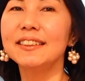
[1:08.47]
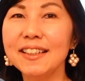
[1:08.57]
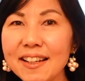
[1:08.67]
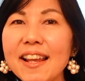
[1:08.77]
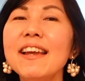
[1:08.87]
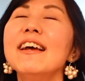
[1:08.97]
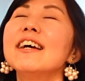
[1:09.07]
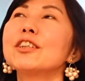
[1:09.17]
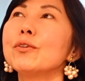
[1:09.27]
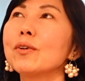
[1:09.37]
でね
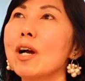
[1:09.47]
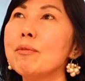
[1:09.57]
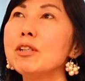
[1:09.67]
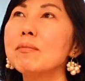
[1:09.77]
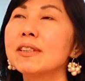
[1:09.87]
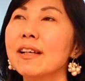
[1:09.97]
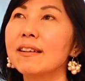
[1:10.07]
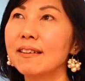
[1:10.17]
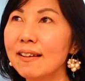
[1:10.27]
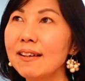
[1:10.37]
その上沼さ
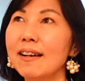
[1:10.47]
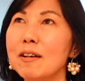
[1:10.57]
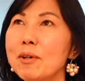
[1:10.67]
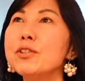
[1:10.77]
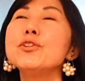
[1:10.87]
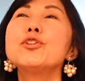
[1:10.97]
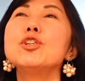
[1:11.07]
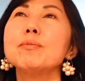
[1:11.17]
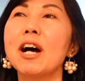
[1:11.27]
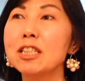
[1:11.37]
んが、まあ、
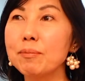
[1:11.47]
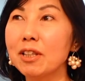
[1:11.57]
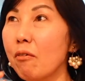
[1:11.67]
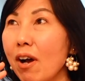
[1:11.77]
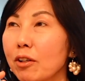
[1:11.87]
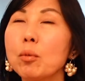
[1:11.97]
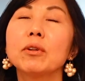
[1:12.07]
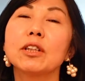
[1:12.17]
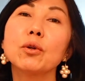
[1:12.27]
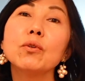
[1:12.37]
YouTube 始めたわと思っ
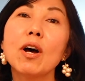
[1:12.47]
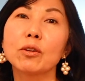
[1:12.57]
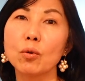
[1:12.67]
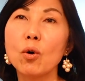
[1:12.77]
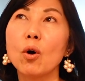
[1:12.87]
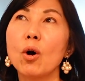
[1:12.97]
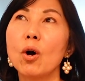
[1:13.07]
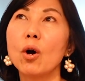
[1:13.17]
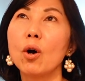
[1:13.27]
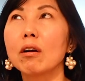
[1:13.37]
てその後
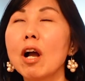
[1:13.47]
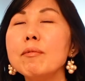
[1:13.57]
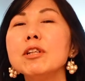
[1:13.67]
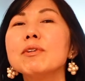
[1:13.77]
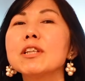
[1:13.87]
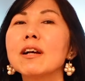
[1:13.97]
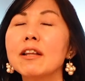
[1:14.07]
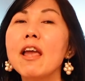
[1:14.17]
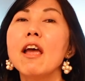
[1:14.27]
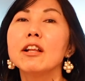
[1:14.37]
上沼さんが
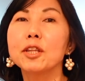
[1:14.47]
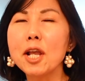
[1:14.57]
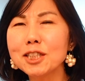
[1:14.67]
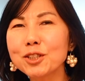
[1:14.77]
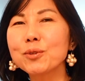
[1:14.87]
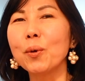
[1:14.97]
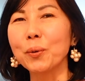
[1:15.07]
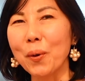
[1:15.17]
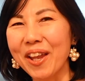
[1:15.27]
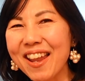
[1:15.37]
ね「徹子
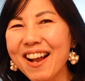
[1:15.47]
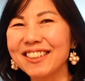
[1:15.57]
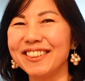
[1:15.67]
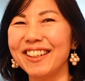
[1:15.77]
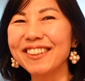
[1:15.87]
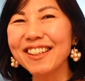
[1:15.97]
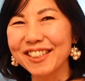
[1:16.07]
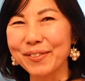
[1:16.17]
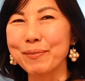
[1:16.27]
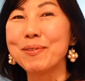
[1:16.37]
の部屋」に出たで
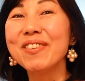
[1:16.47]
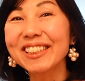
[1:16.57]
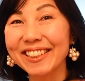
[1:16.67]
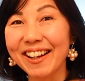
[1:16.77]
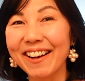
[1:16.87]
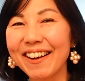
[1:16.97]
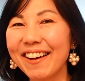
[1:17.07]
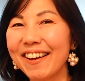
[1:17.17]
しょ見ました